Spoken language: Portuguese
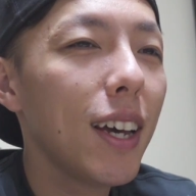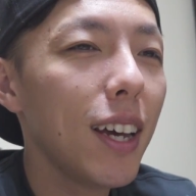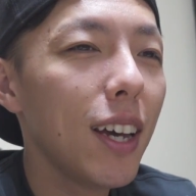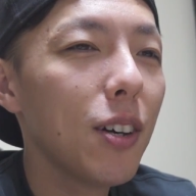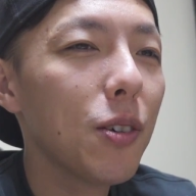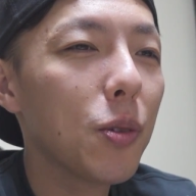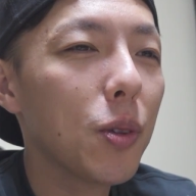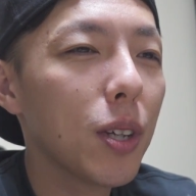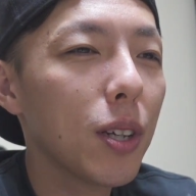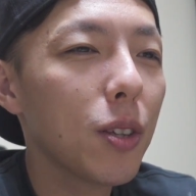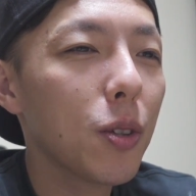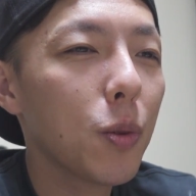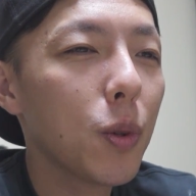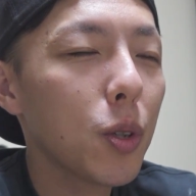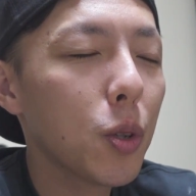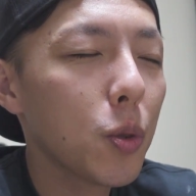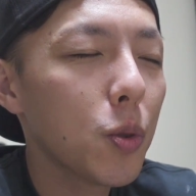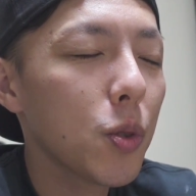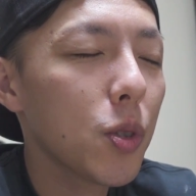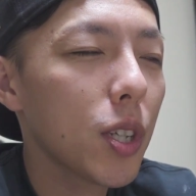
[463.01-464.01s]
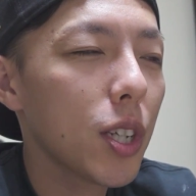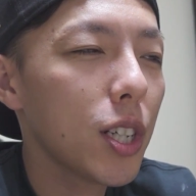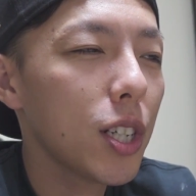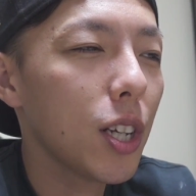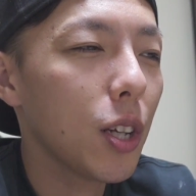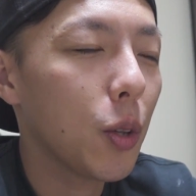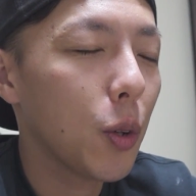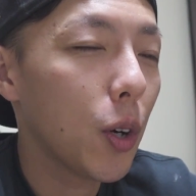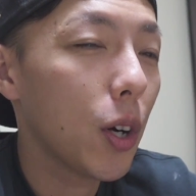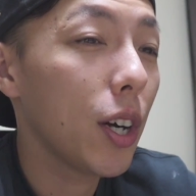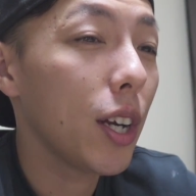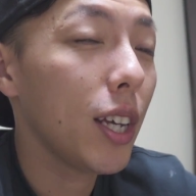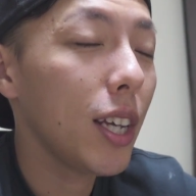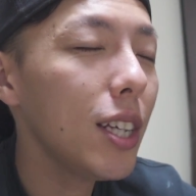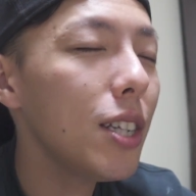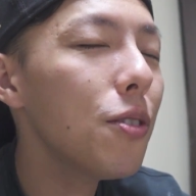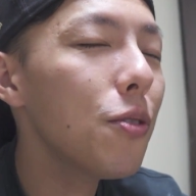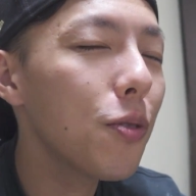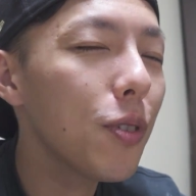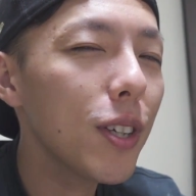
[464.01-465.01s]
é um tanto quanto constrangedor
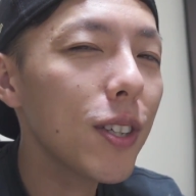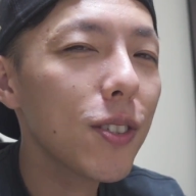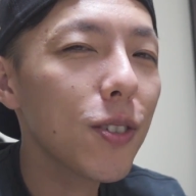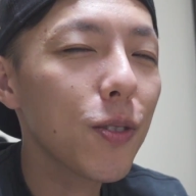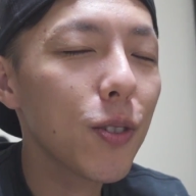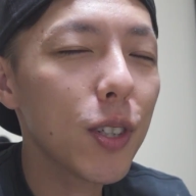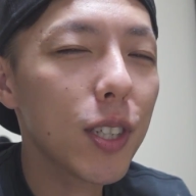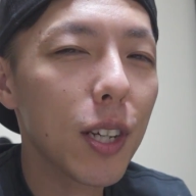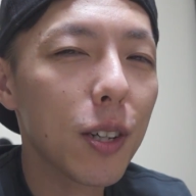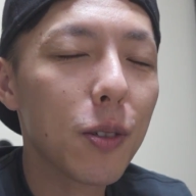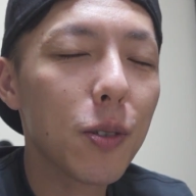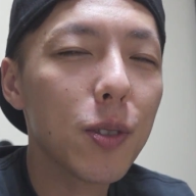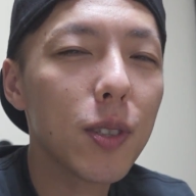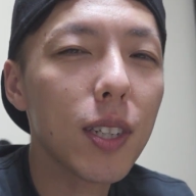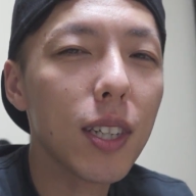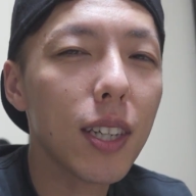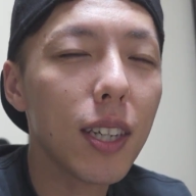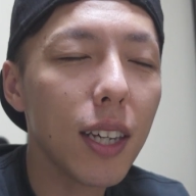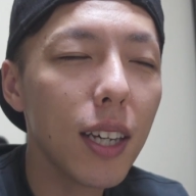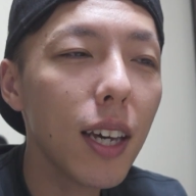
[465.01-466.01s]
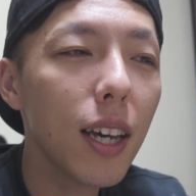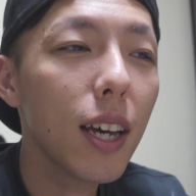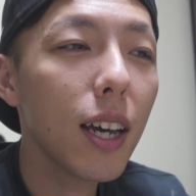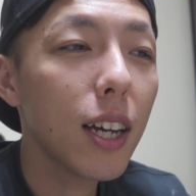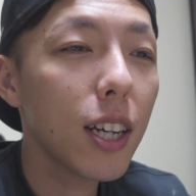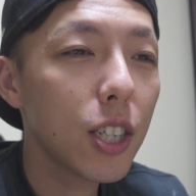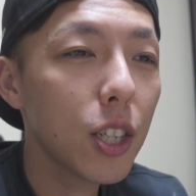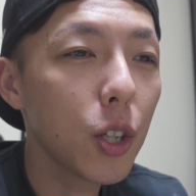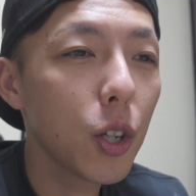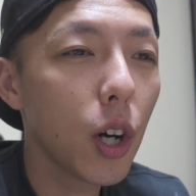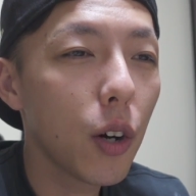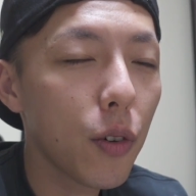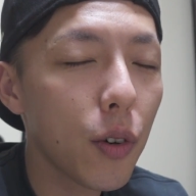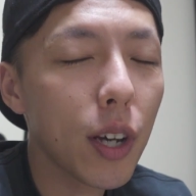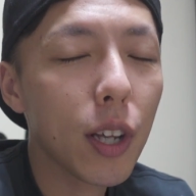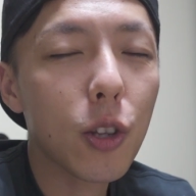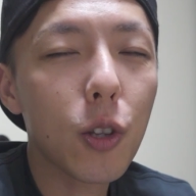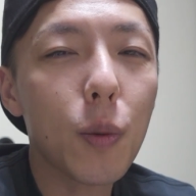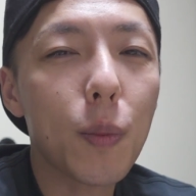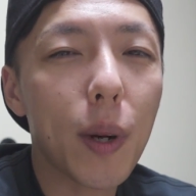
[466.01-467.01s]
e difícil você conseguir de novo
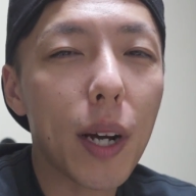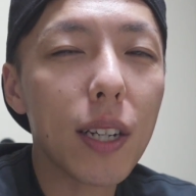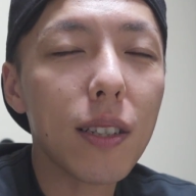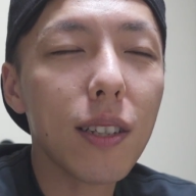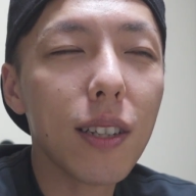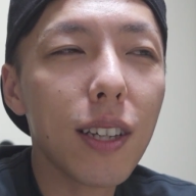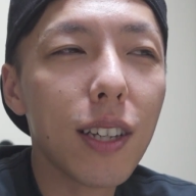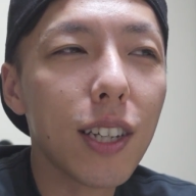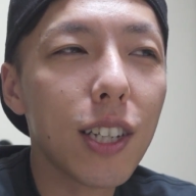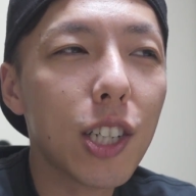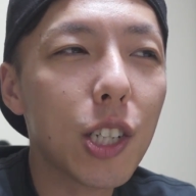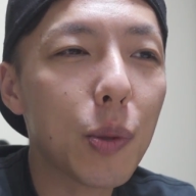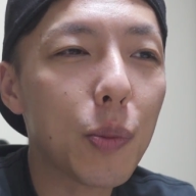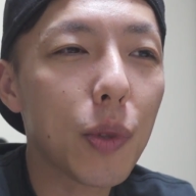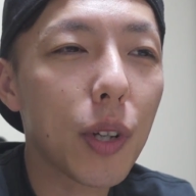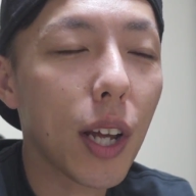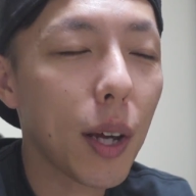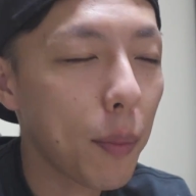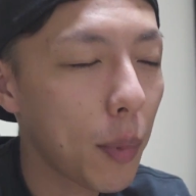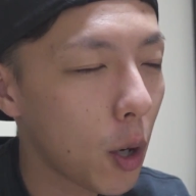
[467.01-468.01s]
retomar esse ritmo, né?